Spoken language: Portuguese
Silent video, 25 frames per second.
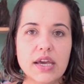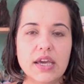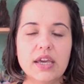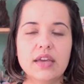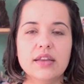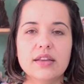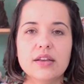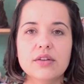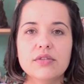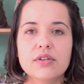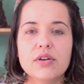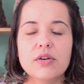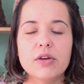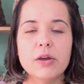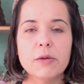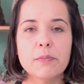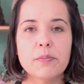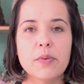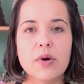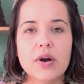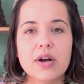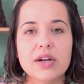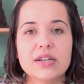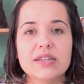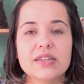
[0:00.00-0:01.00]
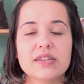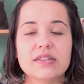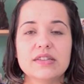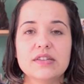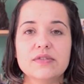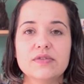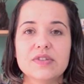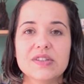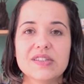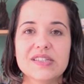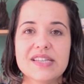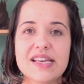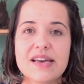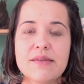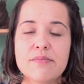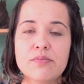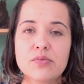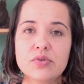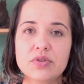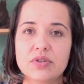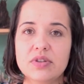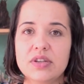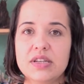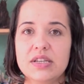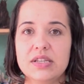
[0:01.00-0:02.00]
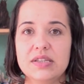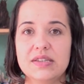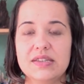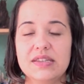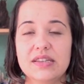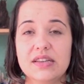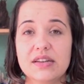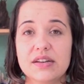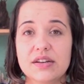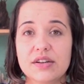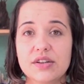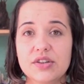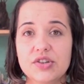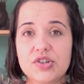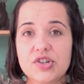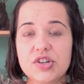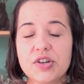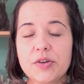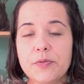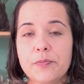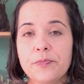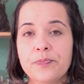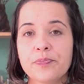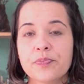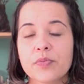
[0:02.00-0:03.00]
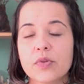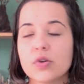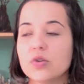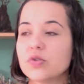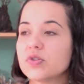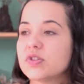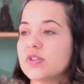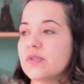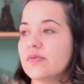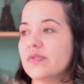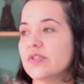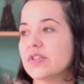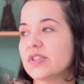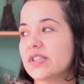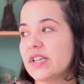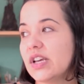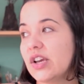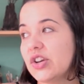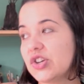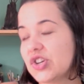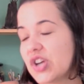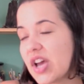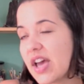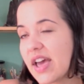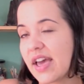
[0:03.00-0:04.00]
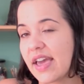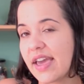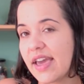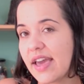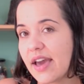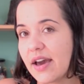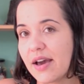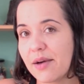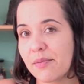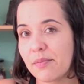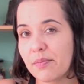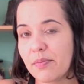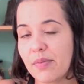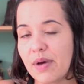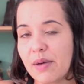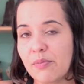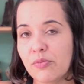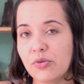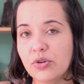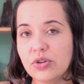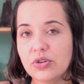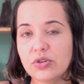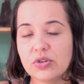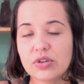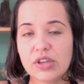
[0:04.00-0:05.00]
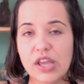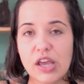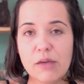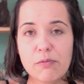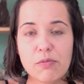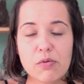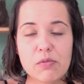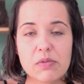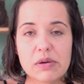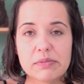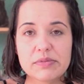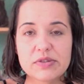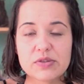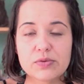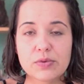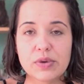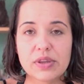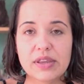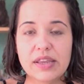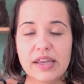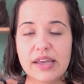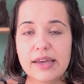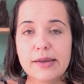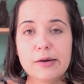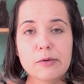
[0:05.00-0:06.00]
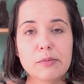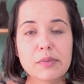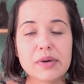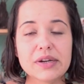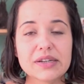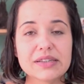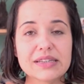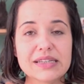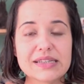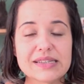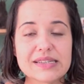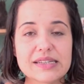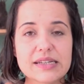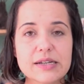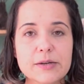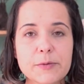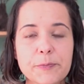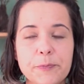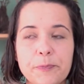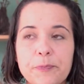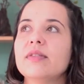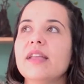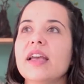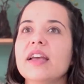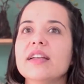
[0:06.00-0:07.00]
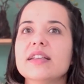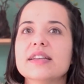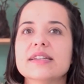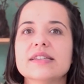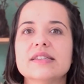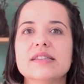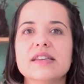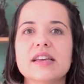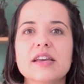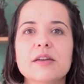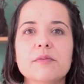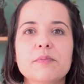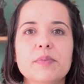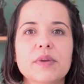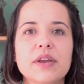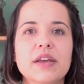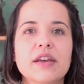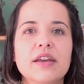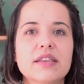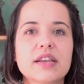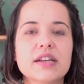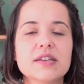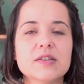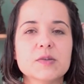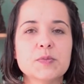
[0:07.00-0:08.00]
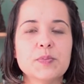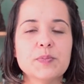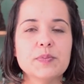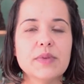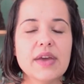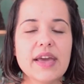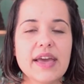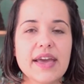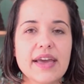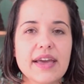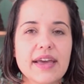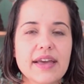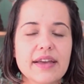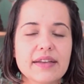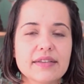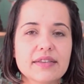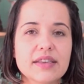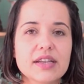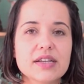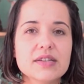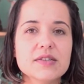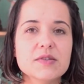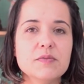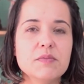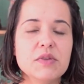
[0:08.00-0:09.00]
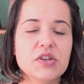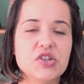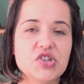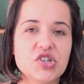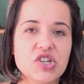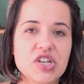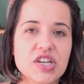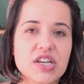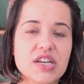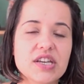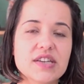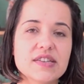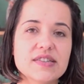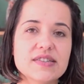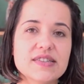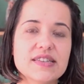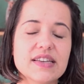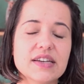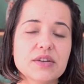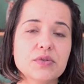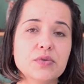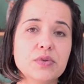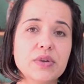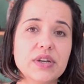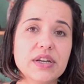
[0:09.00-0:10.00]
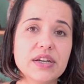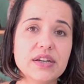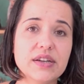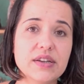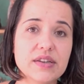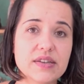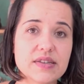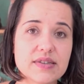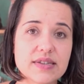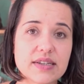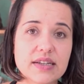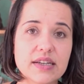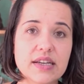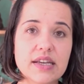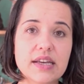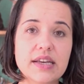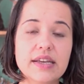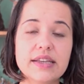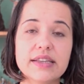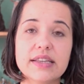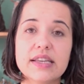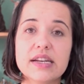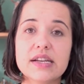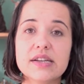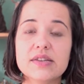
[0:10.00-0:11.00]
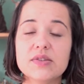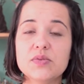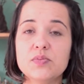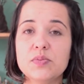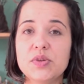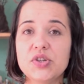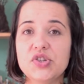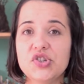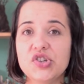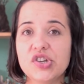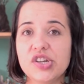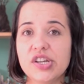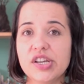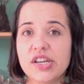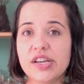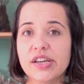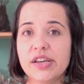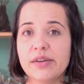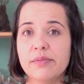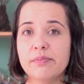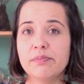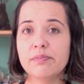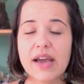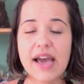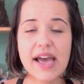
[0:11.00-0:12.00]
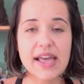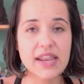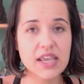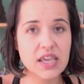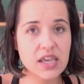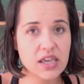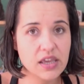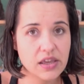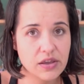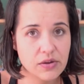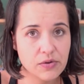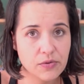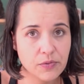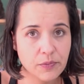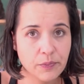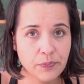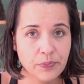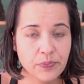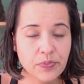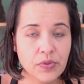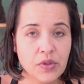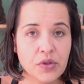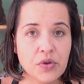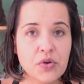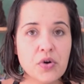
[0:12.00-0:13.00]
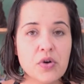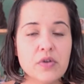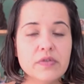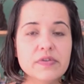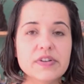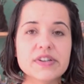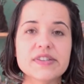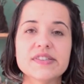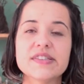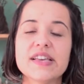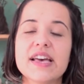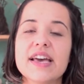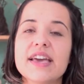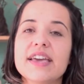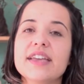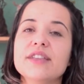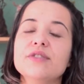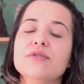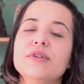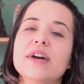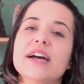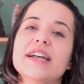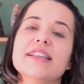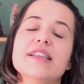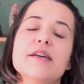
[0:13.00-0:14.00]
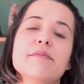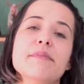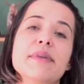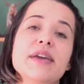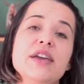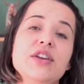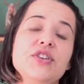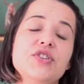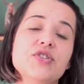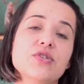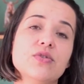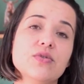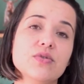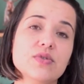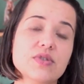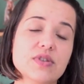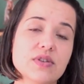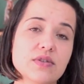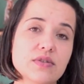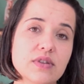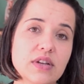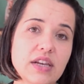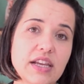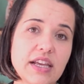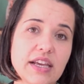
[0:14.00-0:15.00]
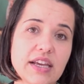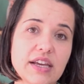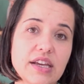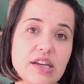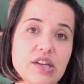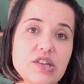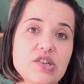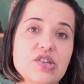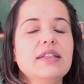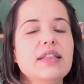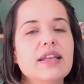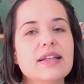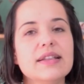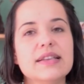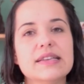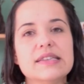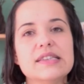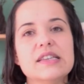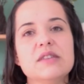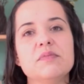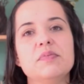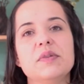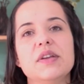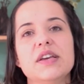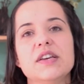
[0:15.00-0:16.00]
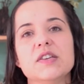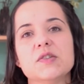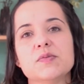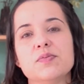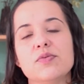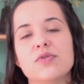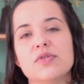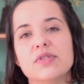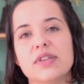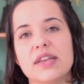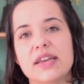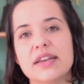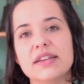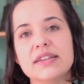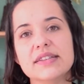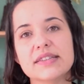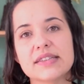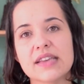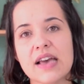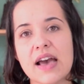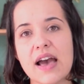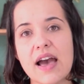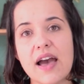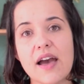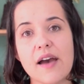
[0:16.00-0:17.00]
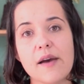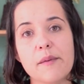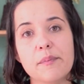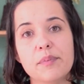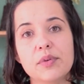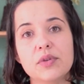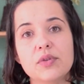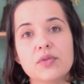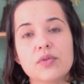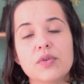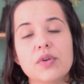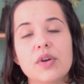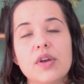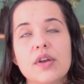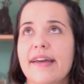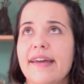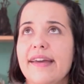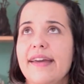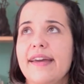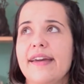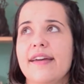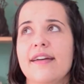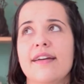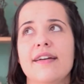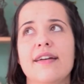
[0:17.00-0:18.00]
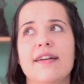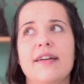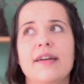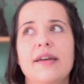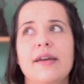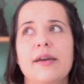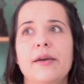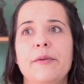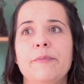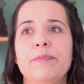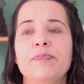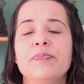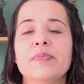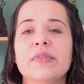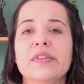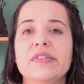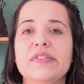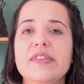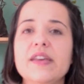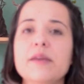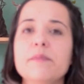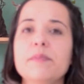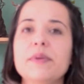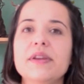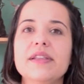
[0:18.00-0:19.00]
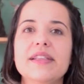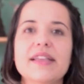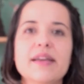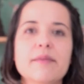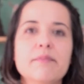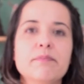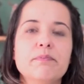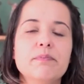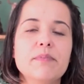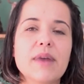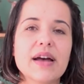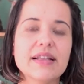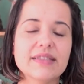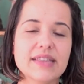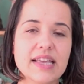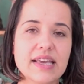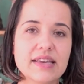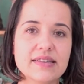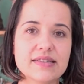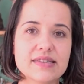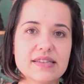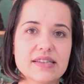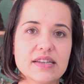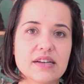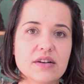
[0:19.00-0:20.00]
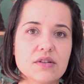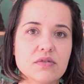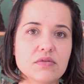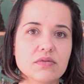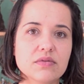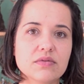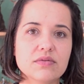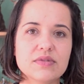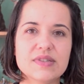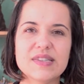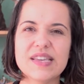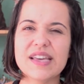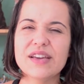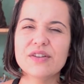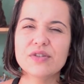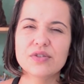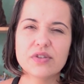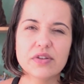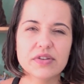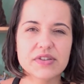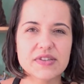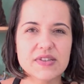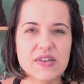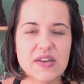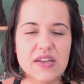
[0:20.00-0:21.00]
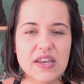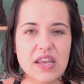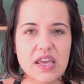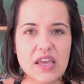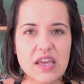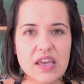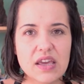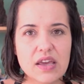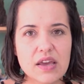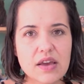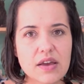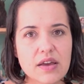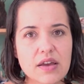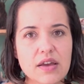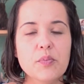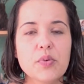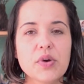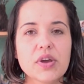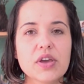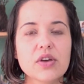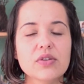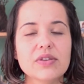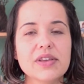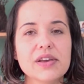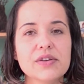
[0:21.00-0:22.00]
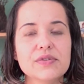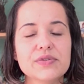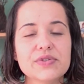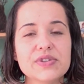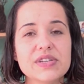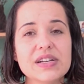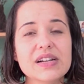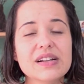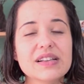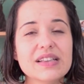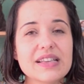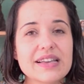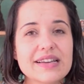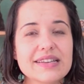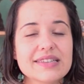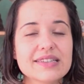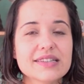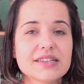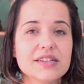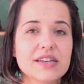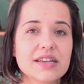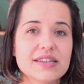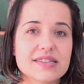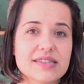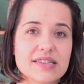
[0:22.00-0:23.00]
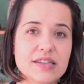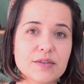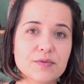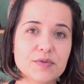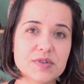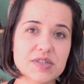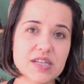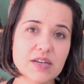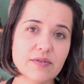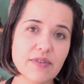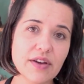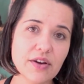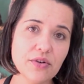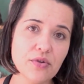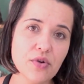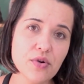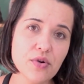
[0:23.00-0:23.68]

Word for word: Então não importa se você é muito iniciante, ou se você já é há muito tempo uma biscoiteira, uma artesã, tenta sempre trans, é, transmitir segurança, transmitir carinho, conversar educadamente com o seu cliente, tenta sempre responder eles rápido, é, sempre dê atenção, sem grosseria, porque eu tenho certeza que assim você vai